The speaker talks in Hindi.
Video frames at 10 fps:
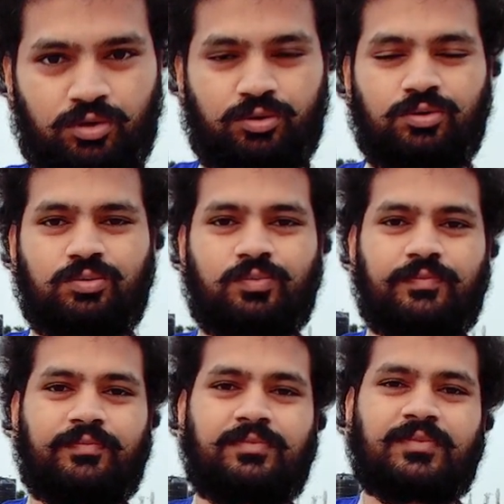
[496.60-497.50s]
टू
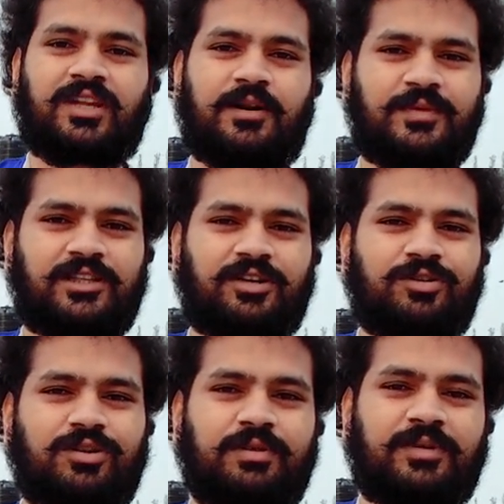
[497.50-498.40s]
आपने
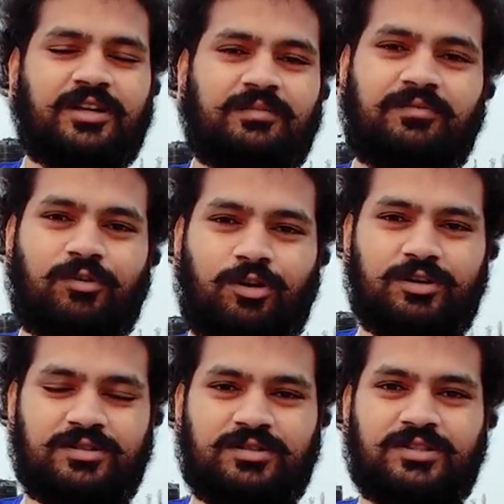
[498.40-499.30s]
देखा होगा मेरा
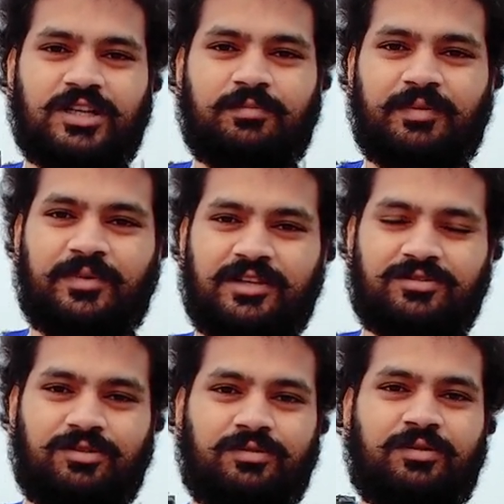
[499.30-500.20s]
ब्लॉग्स जहाँ पे मैं
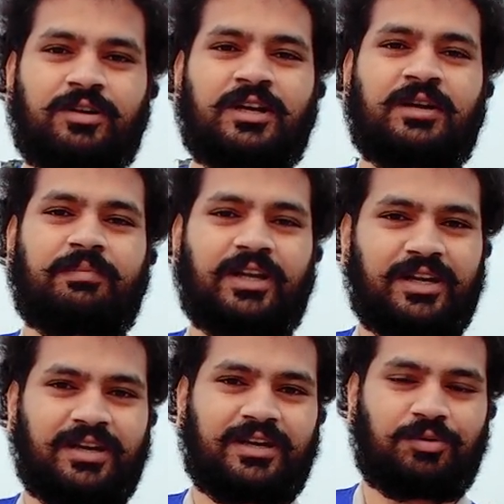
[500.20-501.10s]
इसको
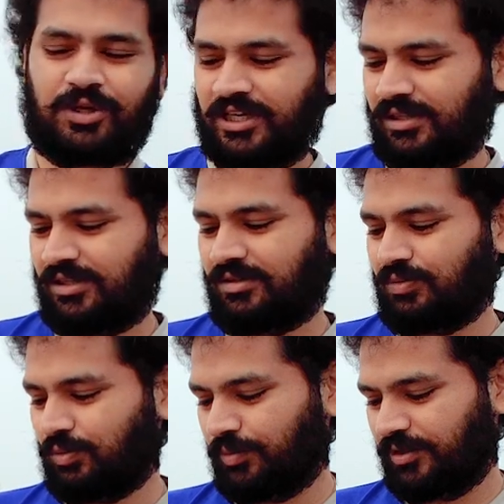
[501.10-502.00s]
पहले लेके उड़ाया था
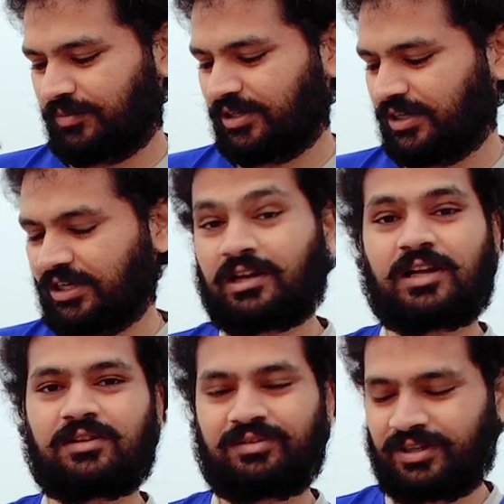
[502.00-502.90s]
वो भी मैं लिंक
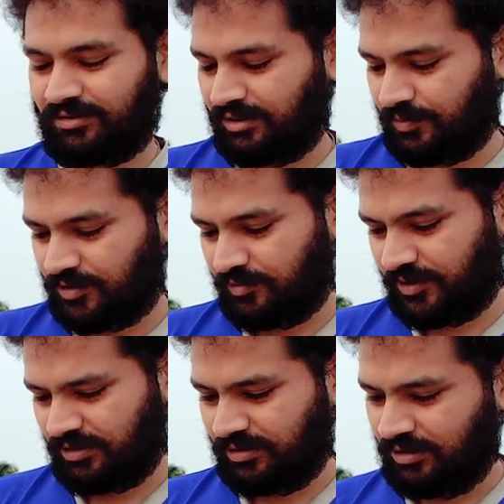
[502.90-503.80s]
डाल दूँगा डिस्क्रिप्शन
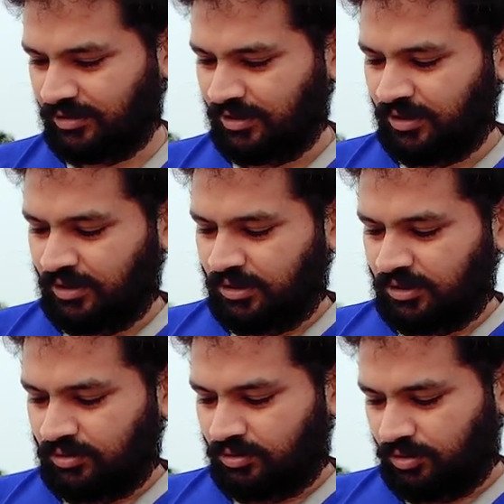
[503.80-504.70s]
में
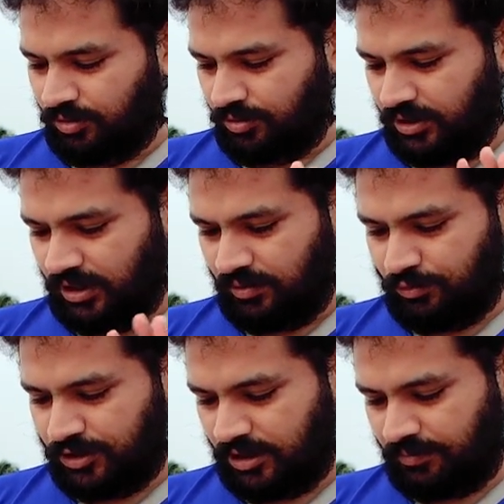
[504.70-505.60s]
तो ये
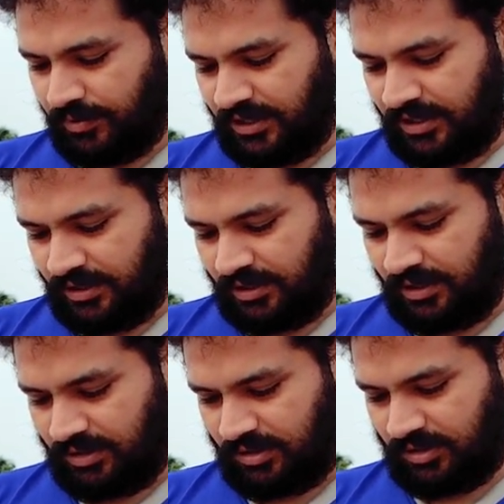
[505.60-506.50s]
मुझे पड़ा
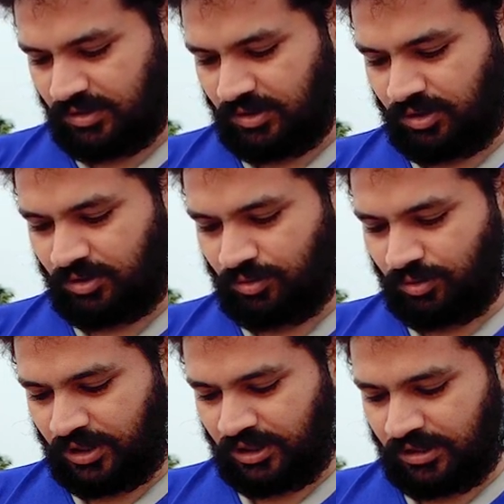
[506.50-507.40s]
है
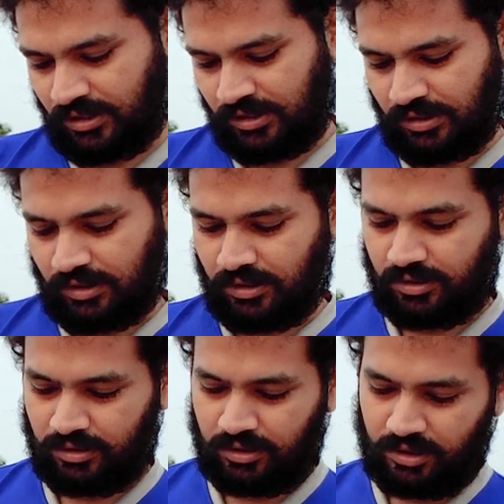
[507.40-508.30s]
टोटल
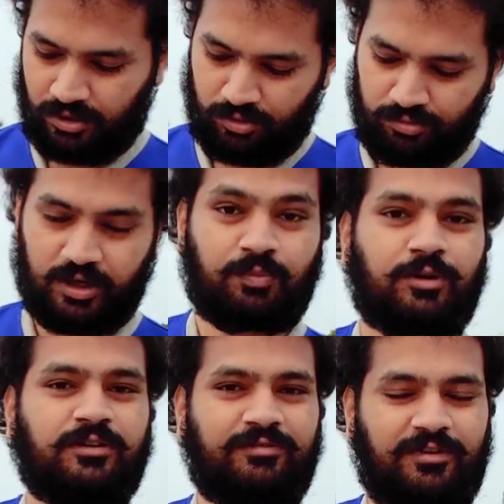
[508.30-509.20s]
अराउंड
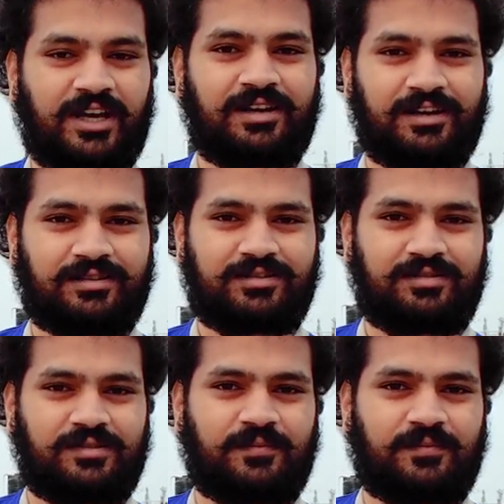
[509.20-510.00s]
1.5 लैक्स